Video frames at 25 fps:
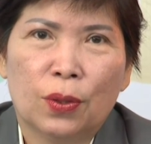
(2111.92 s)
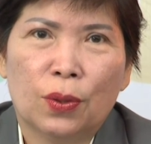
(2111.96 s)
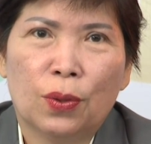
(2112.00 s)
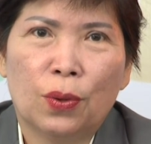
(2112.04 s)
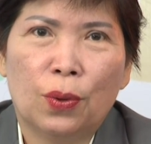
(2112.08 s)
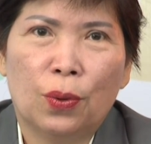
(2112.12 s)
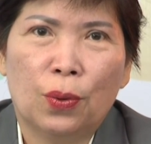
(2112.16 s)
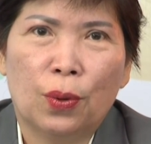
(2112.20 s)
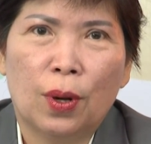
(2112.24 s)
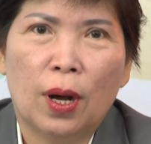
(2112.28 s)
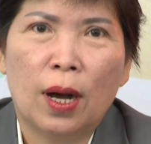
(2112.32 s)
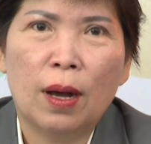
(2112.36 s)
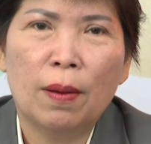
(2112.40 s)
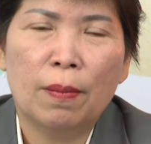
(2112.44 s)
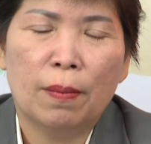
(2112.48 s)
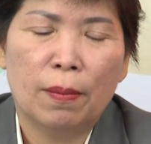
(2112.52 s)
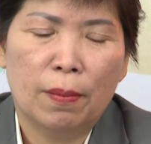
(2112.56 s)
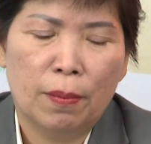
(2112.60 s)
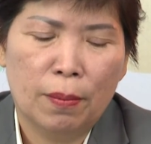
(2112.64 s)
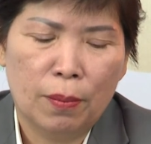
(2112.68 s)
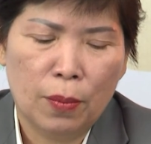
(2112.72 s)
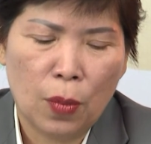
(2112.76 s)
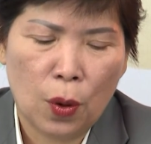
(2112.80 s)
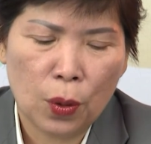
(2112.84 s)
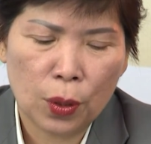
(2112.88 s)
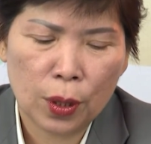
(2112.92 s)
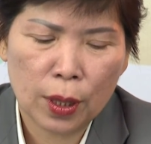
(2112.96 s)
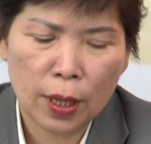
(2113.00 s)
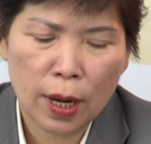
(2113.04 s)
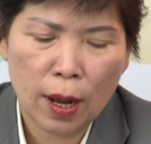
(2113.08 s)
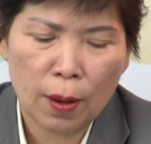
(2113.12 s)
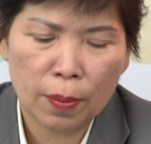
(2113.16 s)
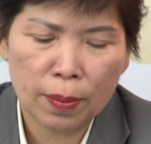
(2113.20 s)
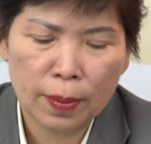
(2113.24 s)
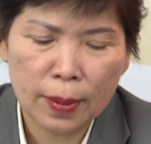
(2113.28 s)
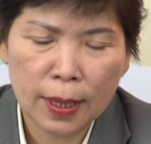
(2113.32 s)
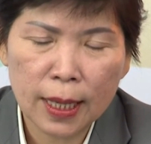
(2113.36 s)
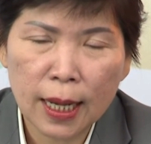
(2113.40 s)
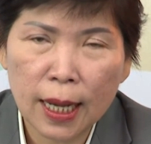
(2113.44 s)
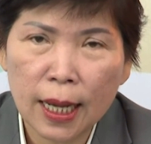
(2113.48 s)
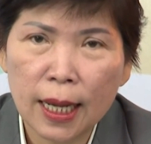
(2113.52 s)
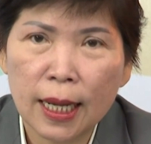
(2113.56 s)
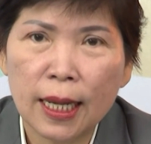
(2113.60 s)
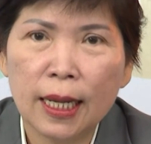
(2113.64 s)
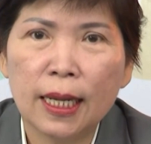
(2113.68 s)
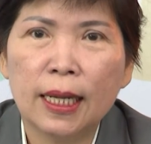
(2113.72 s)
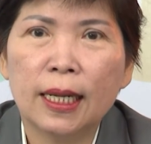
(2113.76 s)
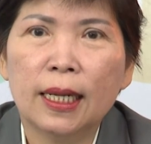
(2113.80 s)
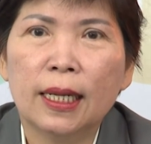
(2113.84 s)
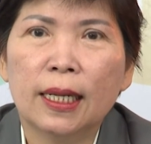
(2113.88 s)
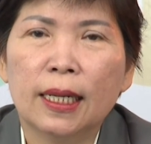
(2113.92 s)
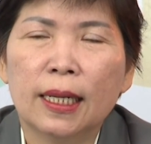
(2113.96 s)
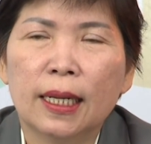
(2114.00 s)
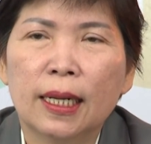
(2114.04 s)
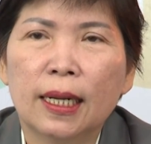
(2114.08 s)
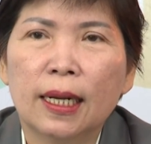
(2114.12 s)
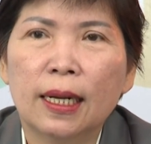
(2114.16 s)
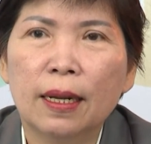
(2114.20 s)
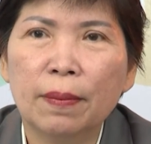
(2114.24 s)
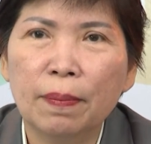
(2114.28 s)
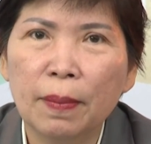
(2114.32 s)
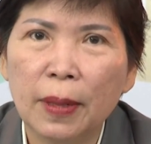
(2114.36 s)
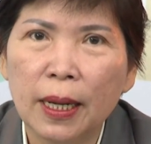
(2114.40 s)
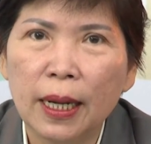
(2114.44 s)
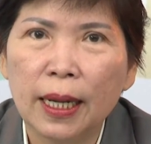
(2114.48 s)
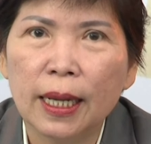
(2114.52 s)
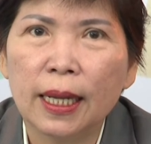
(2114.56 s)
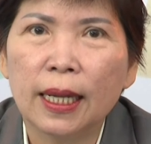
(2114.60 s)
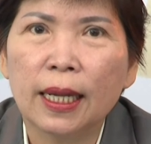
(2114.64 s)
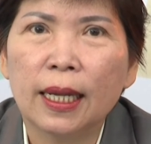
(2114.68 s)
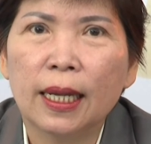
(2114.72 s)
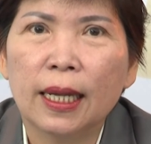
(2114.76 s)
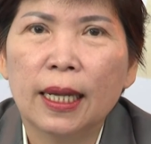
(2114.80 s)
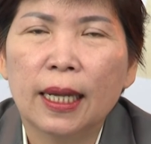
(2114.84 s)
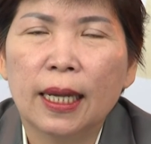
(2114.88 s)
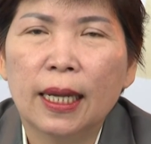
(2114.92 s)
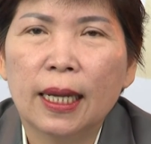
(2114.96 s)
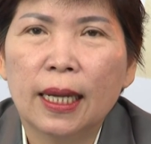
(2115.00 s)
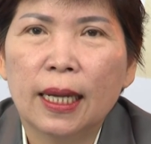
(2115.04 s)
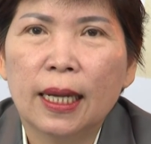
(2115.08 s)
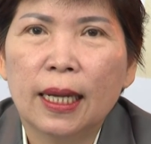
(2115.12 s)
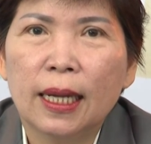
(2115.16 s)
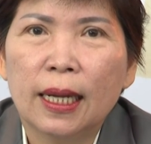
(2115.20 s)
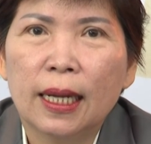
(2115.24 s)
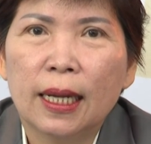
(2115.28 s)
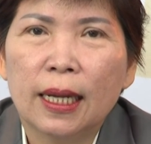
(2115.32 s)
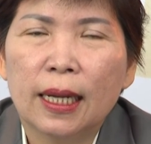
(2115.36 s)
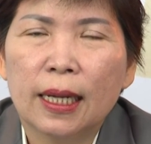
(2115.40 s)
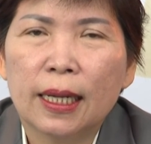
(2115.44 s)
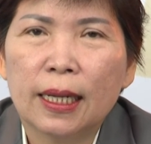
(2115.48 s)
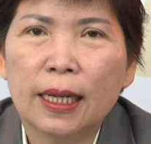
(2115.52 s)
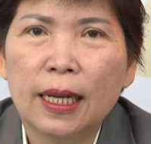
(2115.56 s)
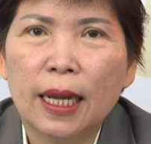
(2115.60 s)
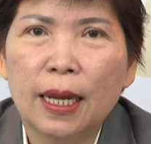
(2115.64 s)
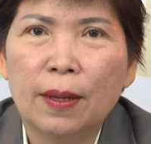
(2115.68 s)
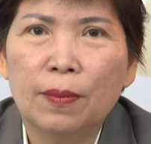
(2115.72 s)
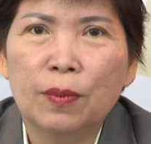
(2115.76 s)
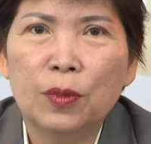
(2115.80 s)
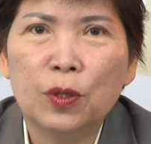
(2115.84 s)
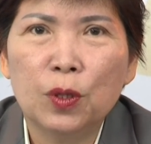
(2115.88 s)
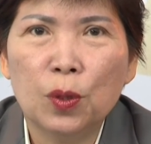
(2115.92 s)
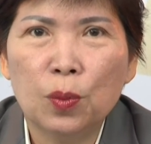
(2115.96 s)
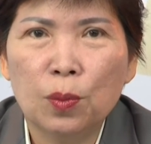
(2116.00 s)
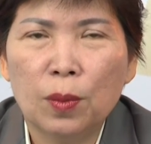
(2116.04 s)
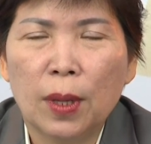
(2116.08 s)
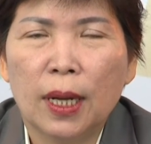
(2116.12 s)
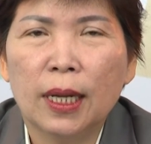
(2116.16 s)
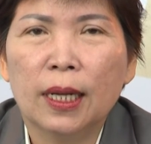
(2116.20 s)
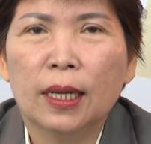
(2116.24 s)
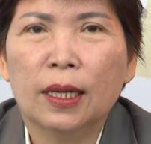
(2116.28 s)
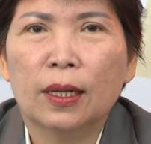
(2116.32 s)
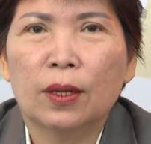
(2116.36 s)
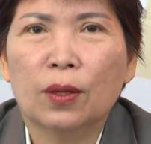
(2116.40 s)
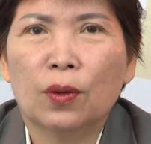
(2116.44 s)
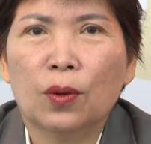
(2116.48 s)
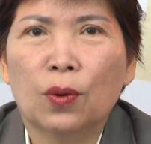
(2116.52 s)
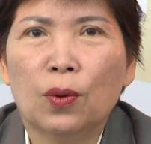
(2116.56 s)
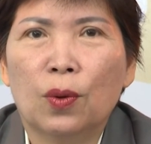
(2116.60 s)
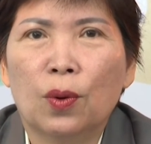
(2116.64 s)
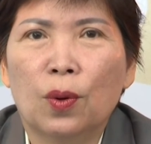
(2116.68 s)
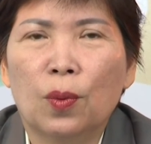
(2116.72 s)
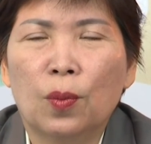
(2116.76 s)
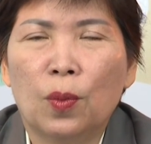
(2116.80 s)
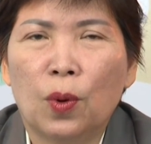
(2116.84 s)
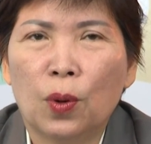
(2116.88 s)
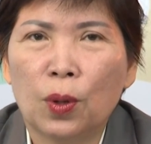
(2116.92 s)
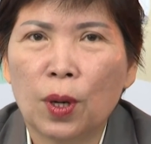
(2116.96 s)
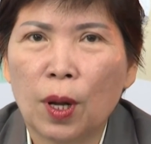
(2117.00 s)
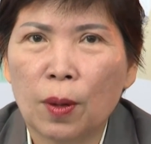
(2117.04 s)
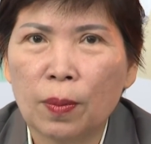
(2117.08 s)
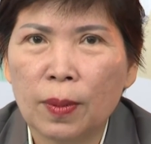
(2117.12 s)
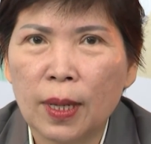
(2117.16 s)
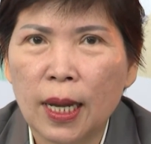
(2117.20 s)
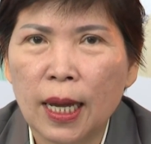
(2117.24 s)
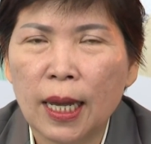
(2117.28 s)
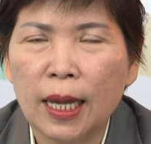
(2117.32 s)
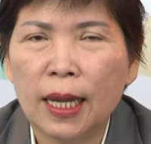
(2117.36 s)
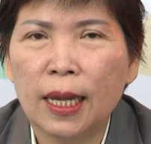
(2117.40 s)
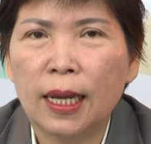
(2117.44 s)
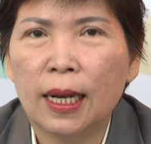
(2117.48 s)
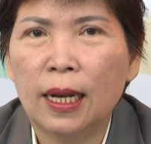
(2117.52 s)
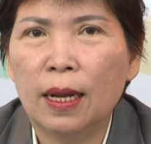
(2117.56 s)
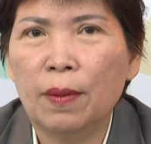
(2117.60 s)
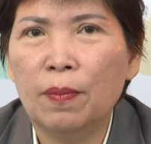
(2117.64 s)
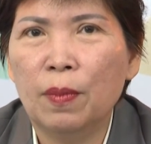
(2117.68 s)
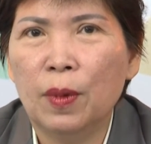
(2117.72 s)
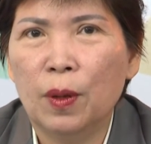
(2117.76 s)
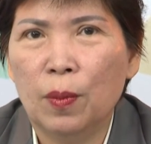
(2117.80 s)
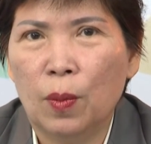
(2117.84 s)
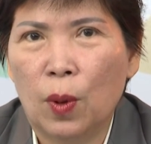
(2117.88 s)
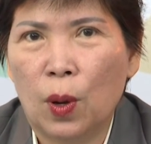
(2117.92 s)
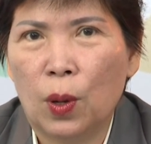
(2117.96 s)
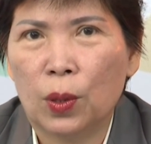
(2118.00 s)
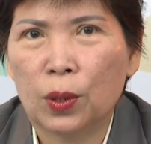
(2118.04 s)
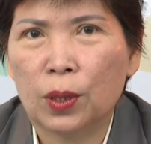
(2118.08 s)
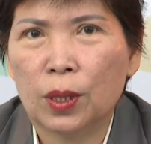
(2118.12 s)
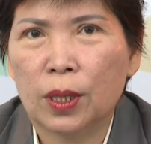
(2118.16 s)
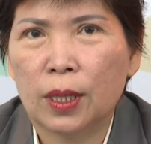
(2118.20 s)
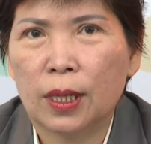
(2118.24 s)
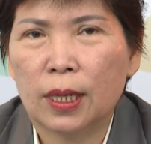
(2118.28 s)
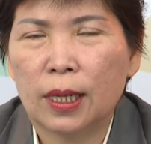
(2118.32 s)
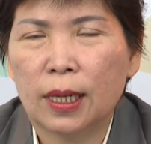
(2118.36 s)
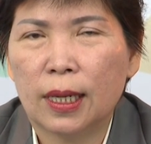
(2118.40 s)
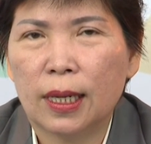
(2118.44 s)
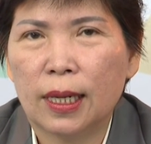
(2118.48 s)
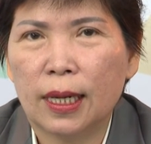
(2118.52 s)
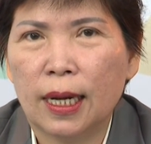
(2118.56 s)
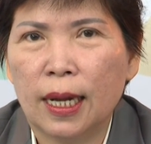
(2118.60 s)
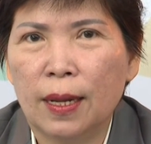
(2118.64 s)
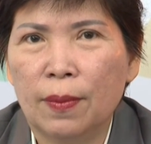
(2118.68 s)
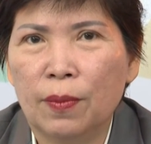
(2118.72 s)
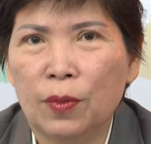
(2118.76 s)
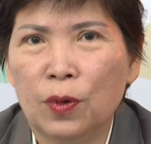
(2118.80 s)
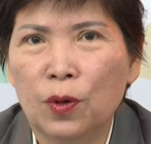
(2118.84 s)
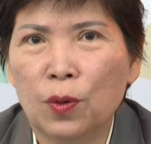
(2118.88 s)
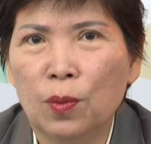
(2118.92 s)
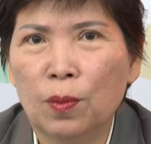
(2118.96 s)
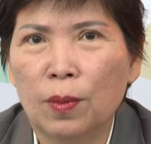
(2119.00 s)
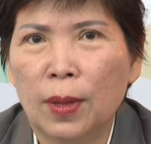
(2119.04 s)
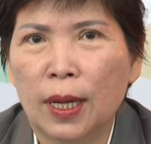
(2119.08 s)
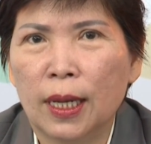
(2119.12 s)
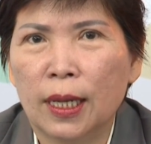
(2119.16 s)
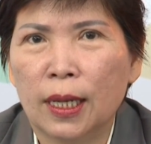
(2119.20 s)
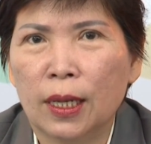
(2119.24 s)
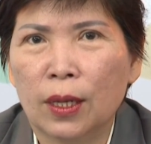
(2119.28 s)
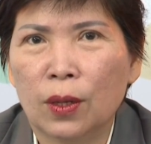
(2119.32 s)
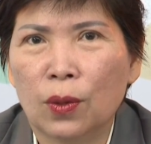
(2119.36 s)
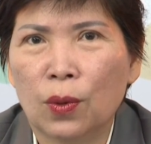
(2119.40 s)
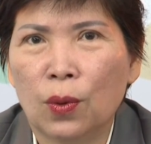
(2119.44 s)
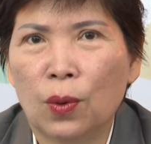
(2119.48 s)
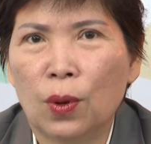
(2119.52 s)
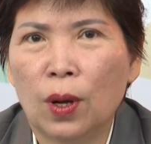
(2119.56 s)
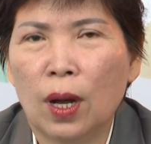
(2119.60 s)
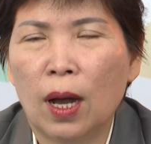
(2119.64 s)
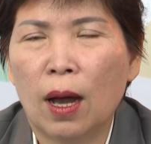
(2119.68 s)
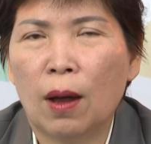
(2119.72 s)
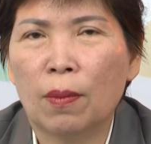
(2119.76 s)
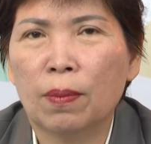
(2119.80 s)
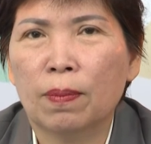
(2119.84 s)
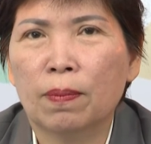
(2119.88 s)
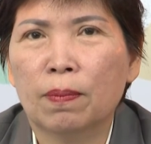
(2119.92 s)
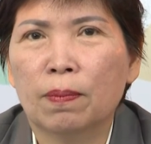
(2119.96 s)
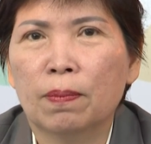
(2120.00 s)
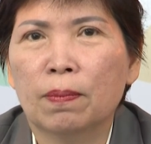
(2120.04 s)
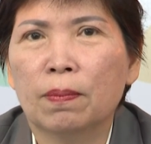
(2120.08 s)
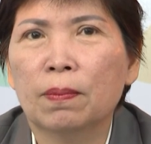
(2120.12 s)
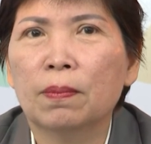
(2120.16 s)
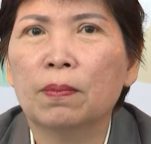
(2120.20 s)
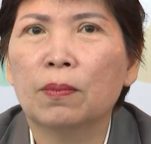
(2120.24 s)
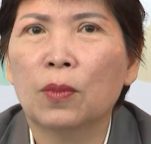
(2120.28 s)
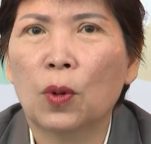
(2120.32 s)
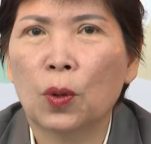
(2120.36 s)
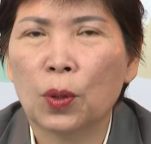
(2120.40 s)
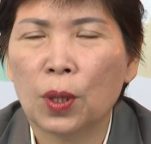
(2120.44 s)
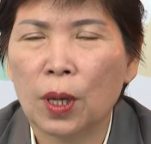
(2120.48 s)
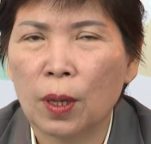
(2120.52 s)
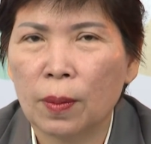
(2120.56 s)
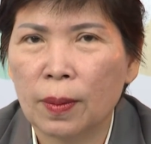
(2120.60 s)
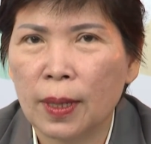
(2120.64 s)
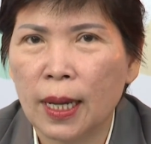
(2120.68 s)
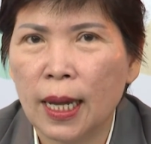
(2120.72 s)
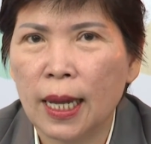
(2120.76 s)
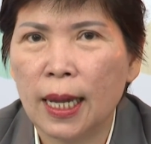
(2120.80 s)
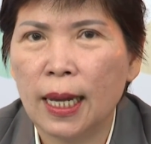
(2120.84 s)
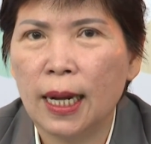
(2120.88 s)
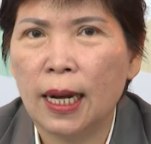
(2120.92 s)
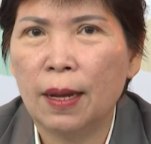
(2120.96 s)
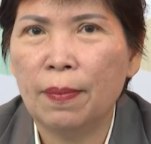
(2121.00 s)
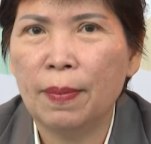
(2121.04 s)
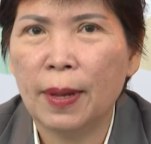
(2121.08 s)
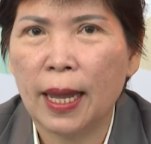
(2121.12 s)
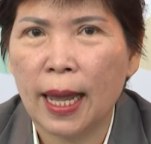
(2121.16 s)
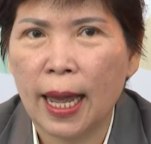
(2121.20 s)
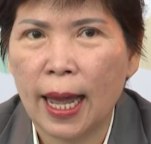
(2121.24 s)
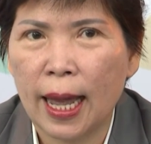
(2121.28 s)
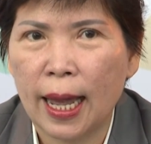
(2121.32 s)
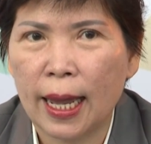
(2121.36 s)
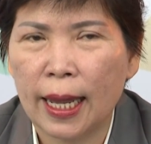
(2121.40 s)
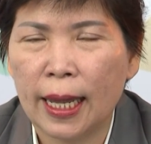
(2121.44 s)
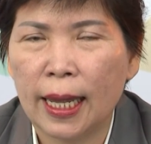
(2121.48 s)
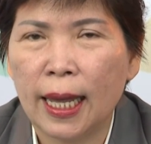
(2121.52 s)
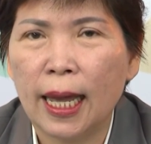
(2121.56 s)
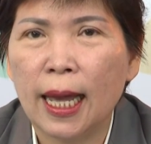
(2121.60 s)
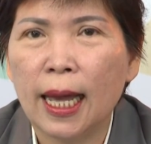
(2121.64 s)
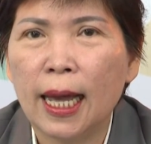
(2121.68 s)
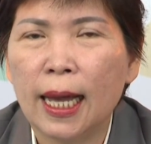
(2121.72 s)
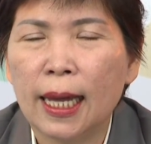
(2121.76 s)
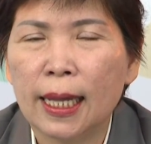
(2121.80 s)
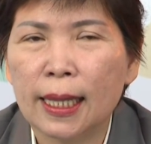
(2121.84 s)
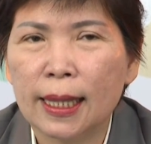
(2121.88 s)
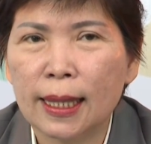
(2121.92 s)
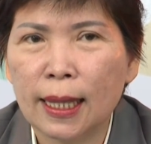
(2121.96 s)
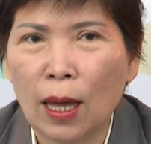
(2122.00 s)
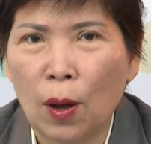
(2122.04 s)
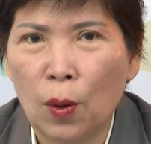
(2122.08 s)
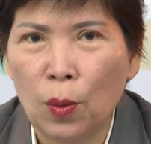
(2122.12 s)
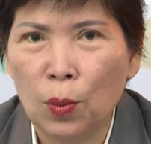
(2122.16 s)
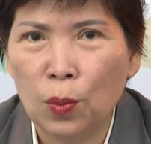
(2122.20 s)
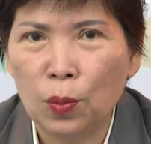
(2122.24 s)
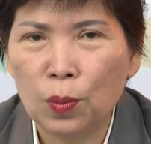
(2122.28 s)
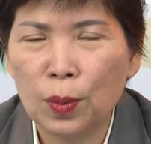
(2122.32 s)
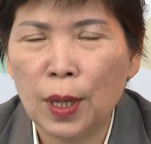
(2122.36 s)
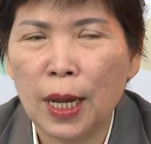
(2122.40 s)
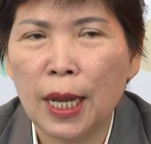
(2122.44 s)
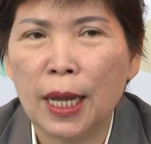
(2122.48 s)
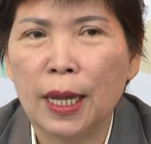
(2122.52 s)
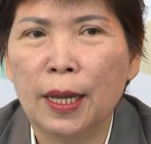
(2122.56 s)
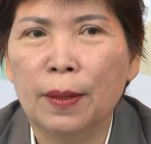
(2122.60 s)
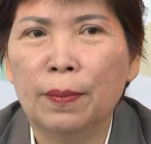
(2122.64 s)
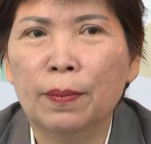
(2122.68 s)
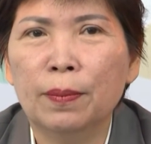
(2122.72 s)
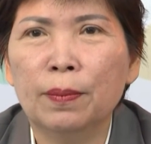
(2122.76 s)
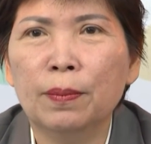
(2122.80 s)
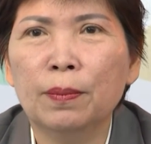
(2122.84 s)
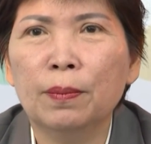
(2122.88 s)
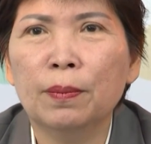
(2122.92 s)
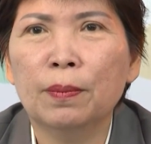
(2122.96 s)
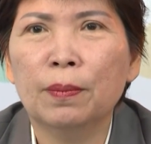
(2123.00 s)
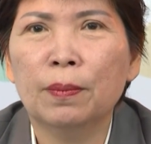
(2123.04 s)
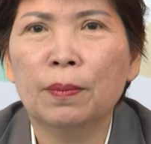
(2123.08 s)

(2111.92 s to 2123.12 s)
của một học kỳ lớp 10. Điểm trung bình của một học kỳ lớp 11, điểm trung bình của học một học kỳ lớp 12. Tổng điểm